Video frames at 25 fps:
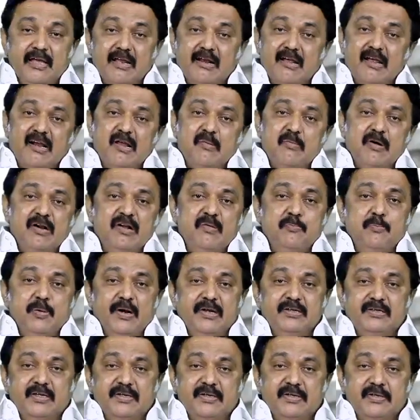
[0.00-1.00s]
ஏராளமான
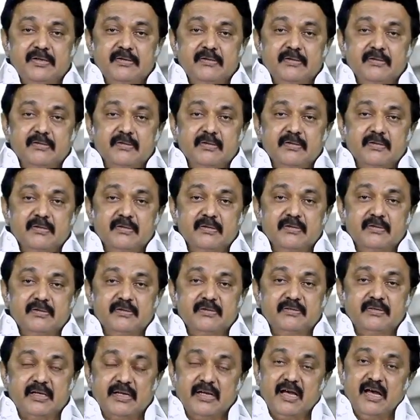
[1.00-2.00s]
படுக்கைகள்
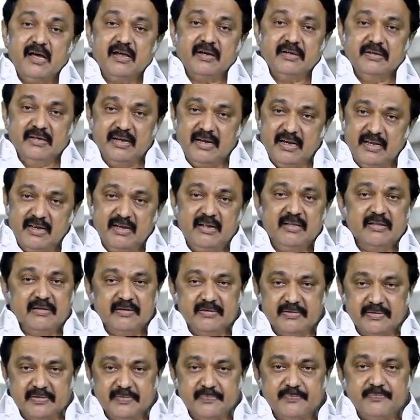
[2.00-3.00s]
தயார் நிலையில்
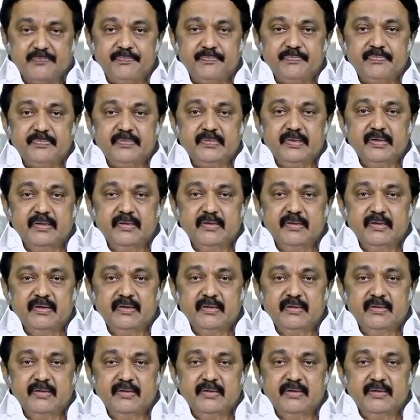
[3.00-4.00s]
இருக்குது
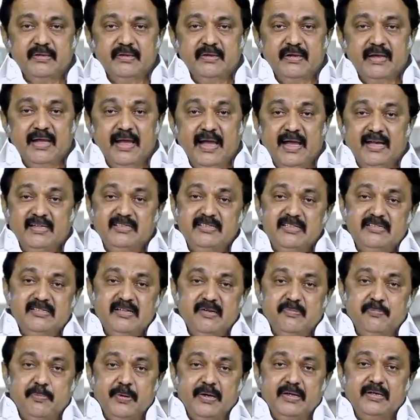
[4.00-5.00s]

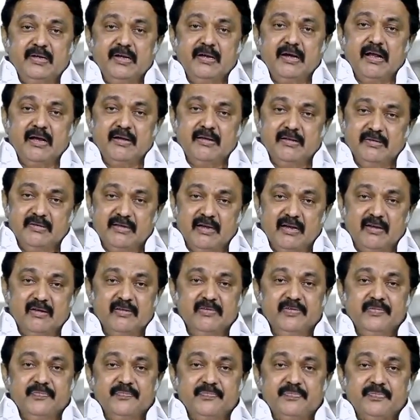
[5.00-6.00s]
ஆக்சிஜன் படுக்கைகளாக
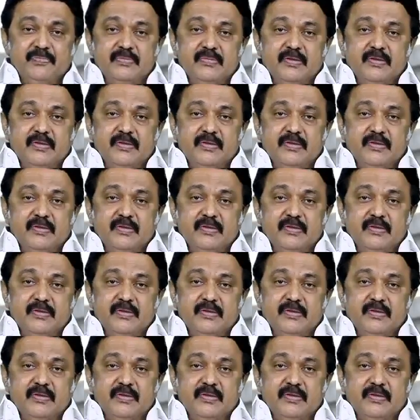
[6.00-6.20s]
இருந்தாலும்